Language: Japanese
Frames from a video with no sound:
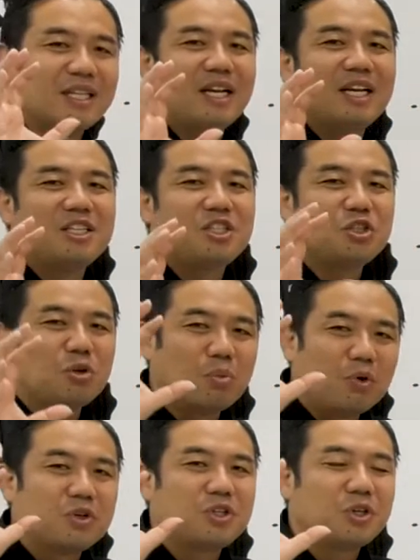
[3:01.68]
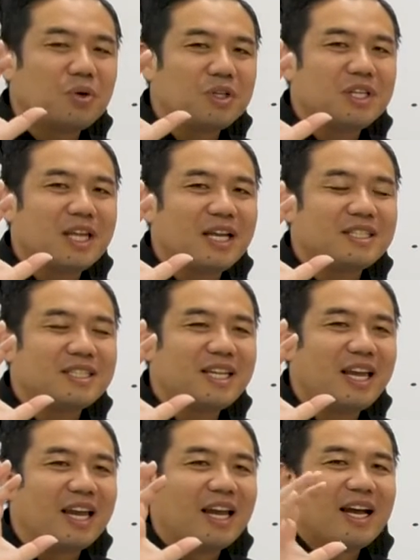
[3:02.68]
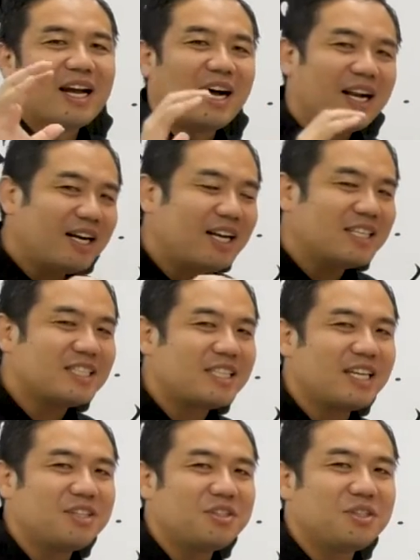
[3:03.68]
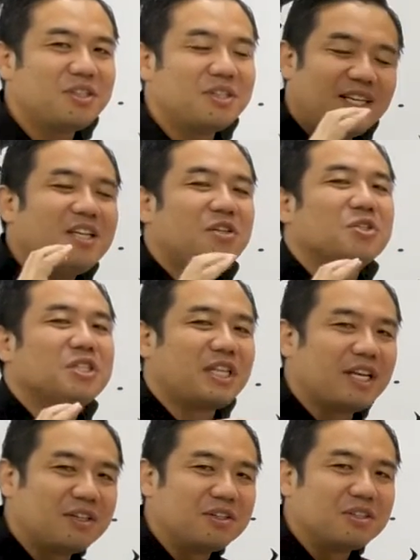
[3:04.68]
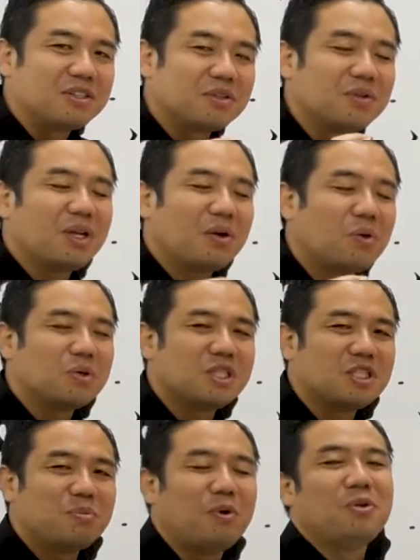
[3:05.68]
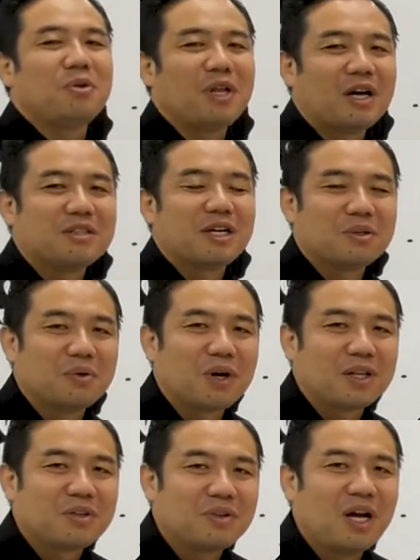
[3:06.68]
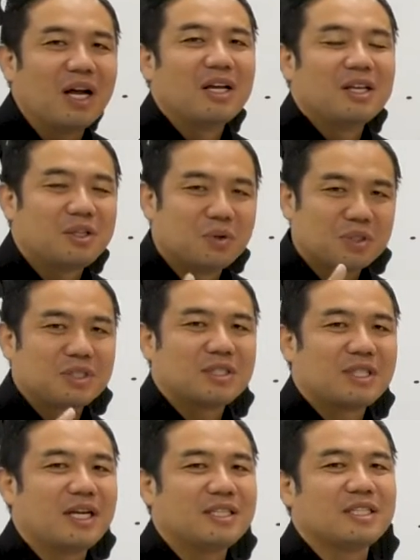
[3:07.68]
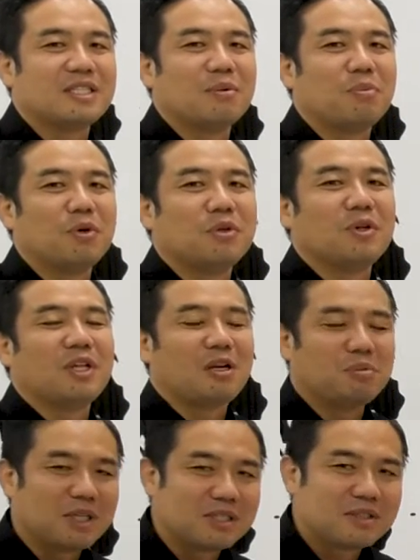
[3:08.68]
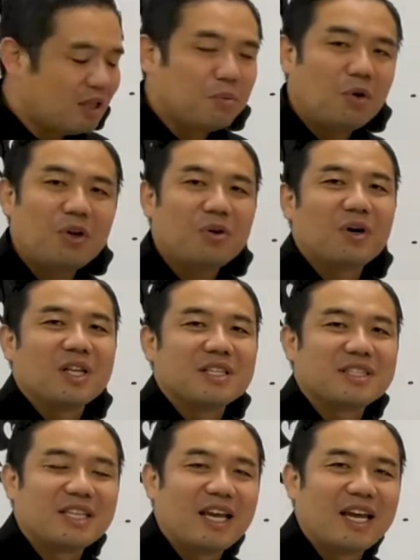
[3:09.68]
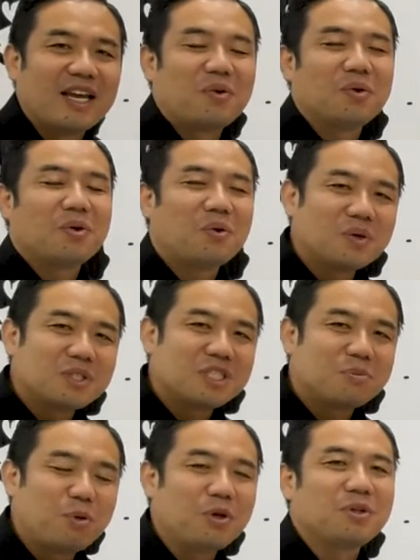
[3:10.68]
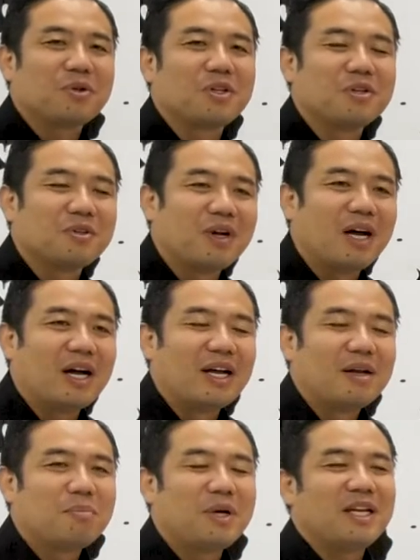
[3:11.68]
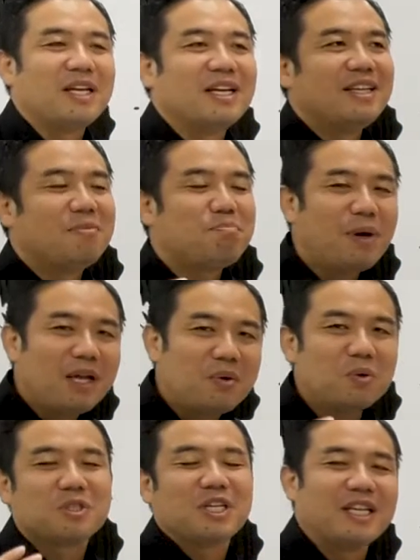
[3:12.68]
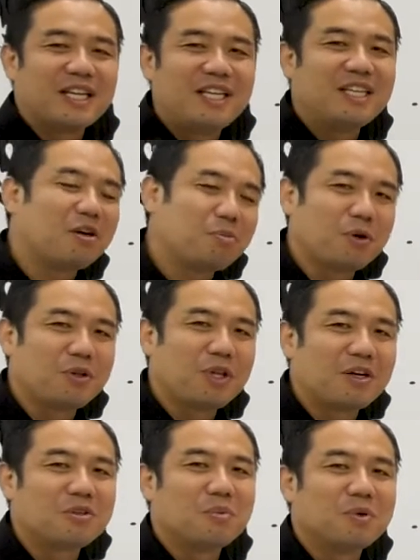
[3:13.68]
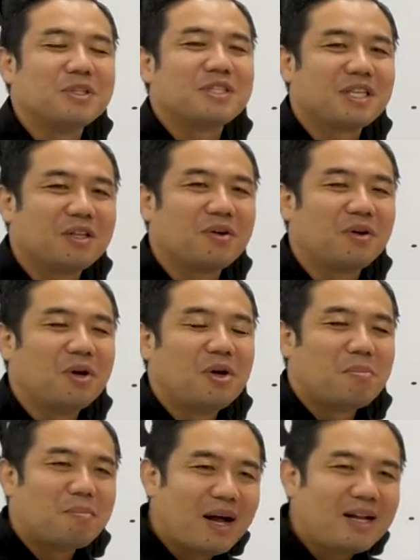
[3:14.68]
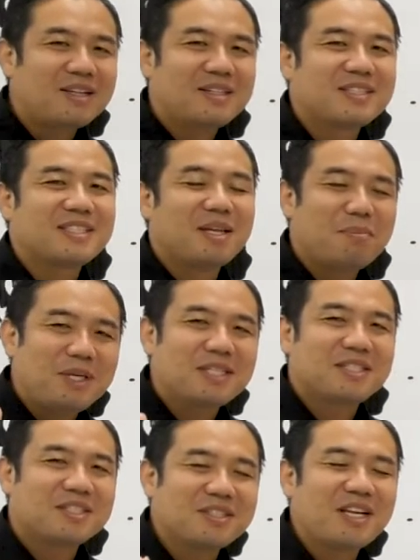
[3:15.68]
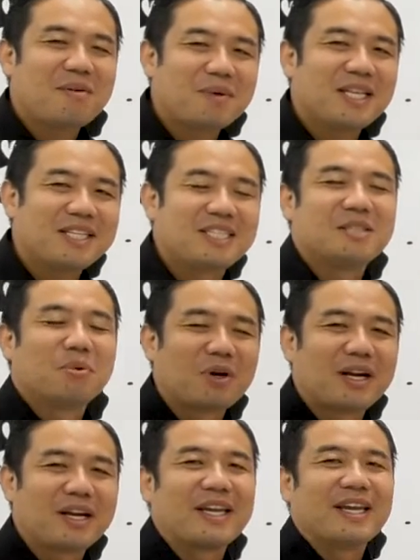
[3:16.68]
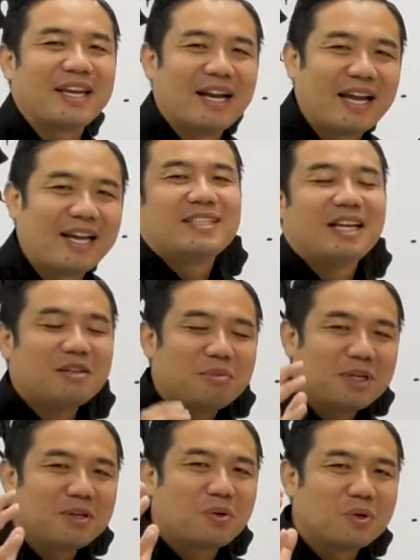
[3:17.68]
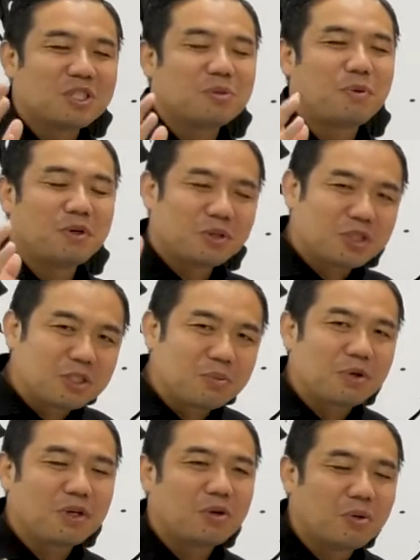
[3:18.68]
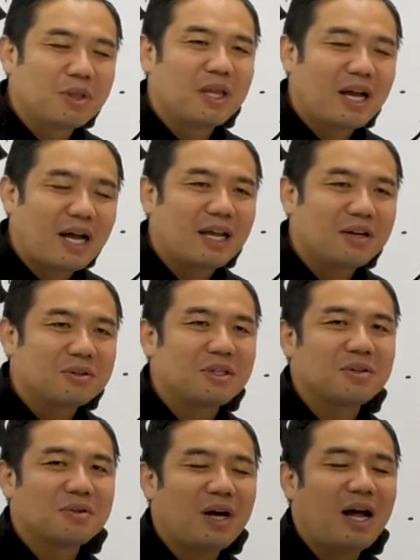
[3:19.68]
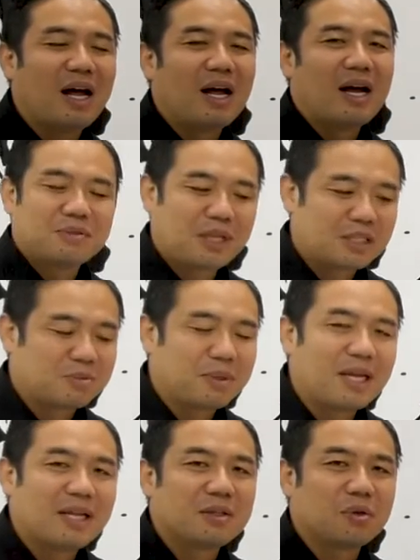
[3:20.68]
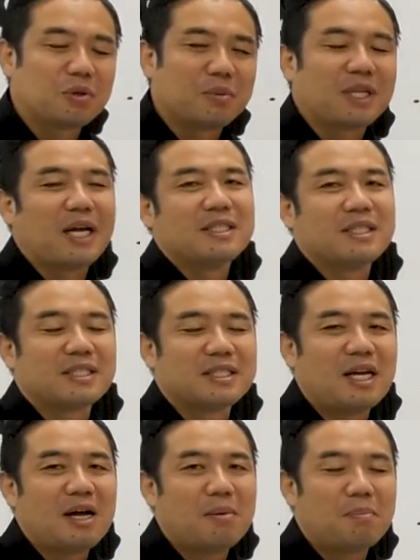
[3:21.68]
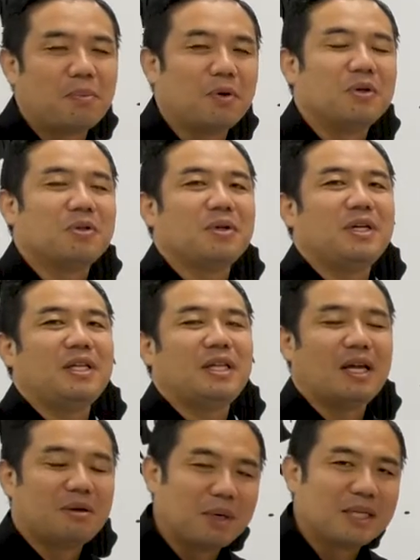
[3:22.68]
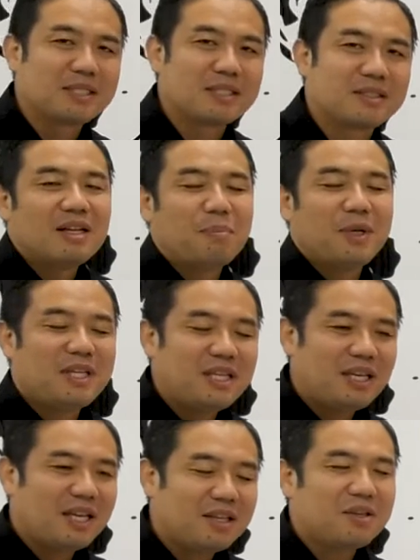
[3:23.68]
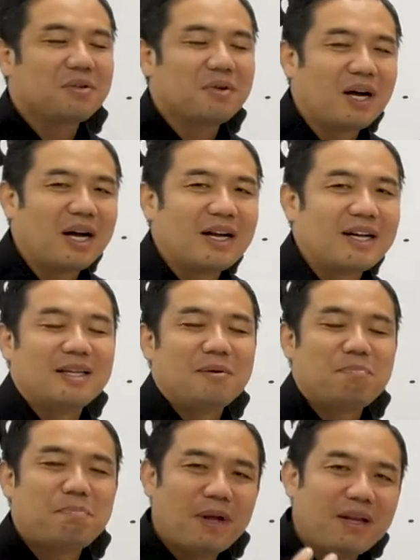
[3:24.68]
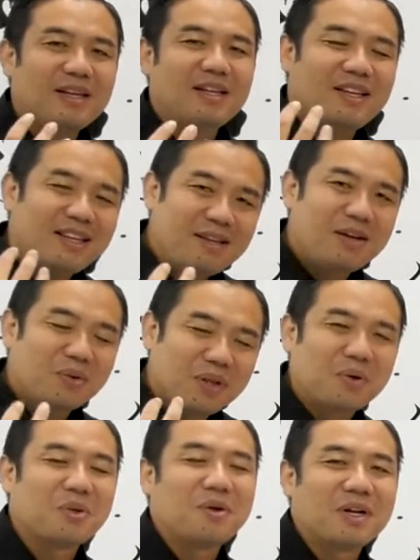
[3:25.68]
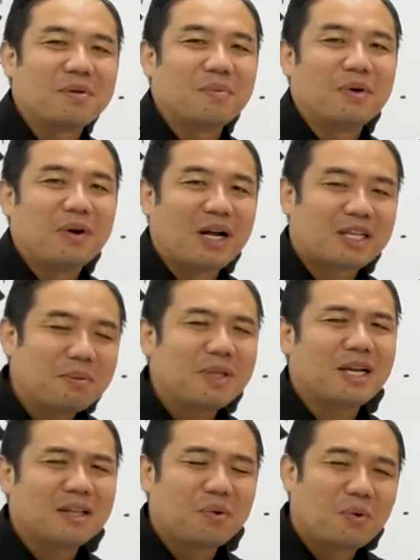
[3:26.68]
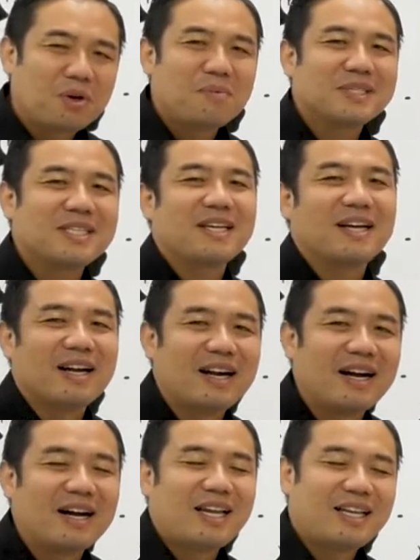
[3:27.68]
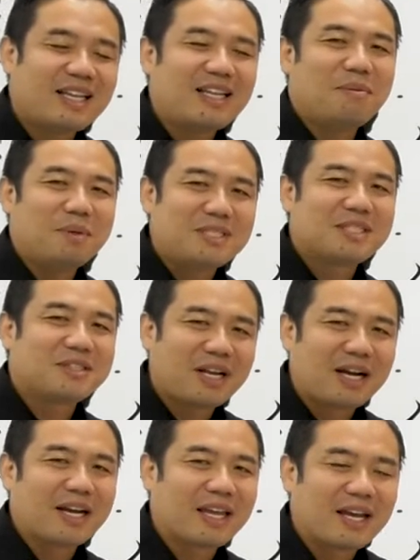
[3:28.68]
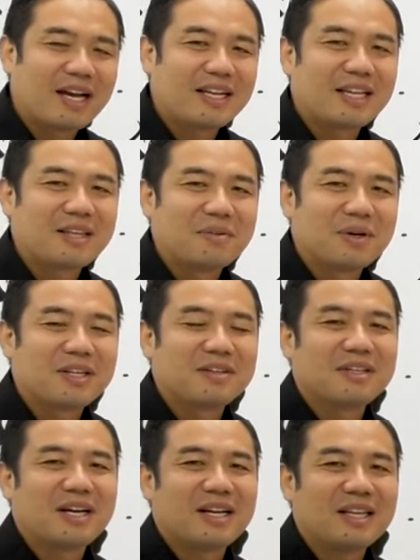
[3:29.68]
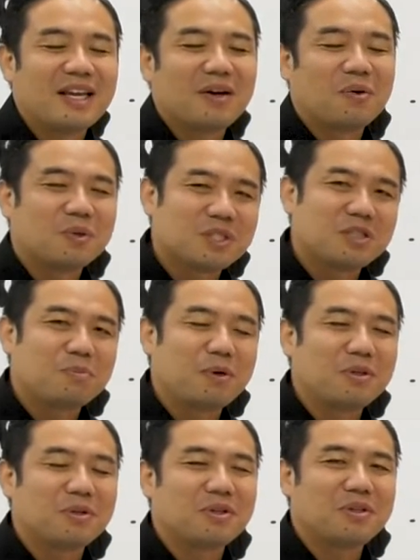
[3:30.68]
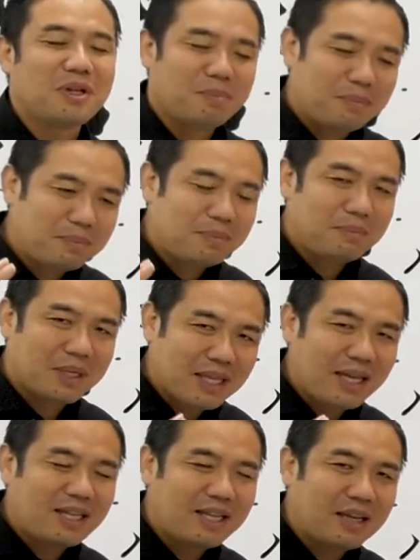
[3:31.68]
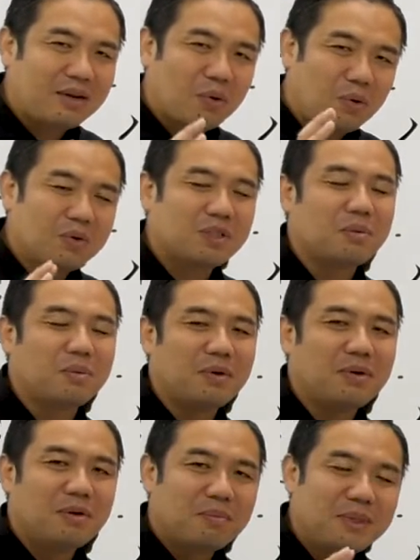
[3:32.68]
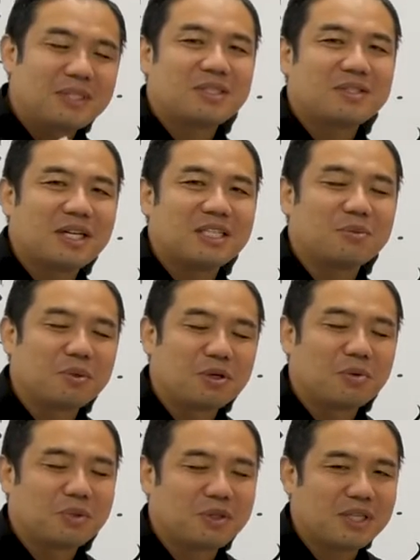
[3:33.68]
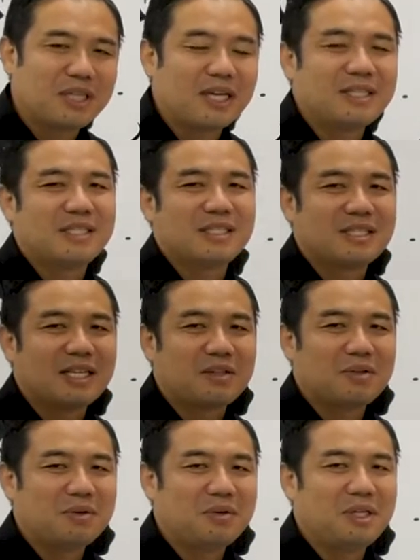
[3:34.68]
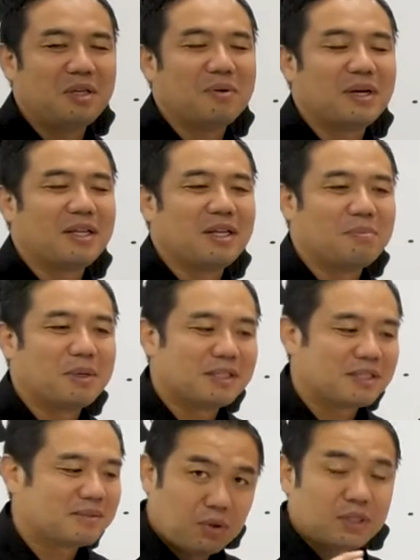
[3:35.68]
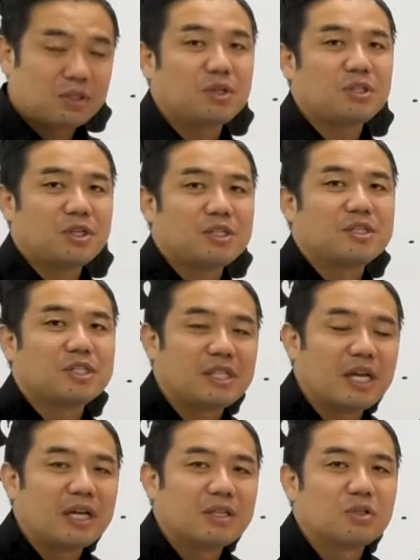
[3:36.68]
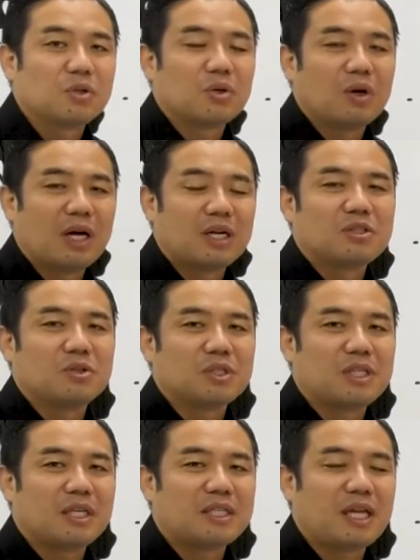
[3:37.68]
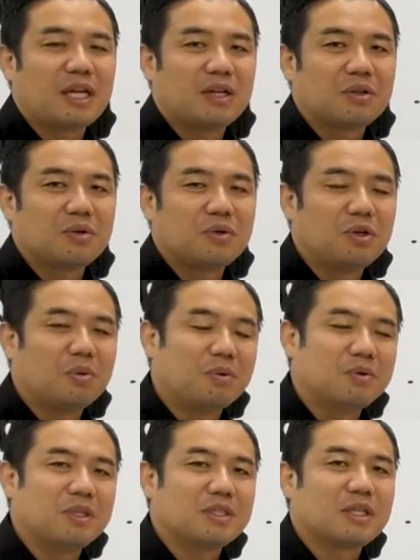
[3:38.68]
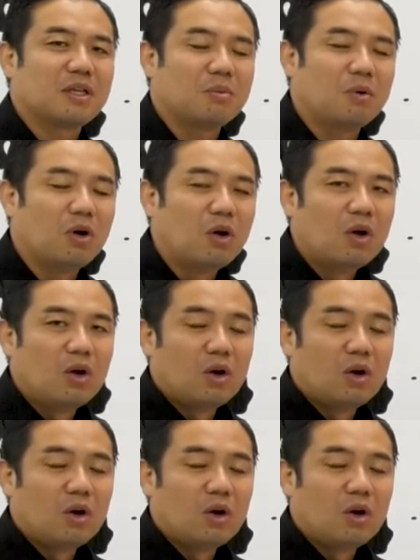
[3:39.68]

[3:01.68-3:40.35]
して、練習の目標に対して関連している、リンクしている、そんなコーチングポイントであるかどうかっていうのが一つ大切なポイントになります。で、もう一個がですね、ここのコーチングポイントっていうのは、やっぱりいっぱいコーチはね、気になるポイントあると思うんですけど、マックスで3つぐらいまでに絞らなきゃいけない。なるべくコーチングポイントを絞り込んであげるっていうのが、2つ目、とても大切なポイントになります。やっぱり人間っていうのは、ね、いっぱいいろんなこと言われても頭の中残りませんから、大体ね、3つぐらいが限界だって言われてる中で、コーチングポイントっていうのは、まあ大体多くても3つぐらいに絞り込むっていうのは大切だというふうに言われています。これそれぞれについてちょっと話をしていきたいなというふうに思うんですけども、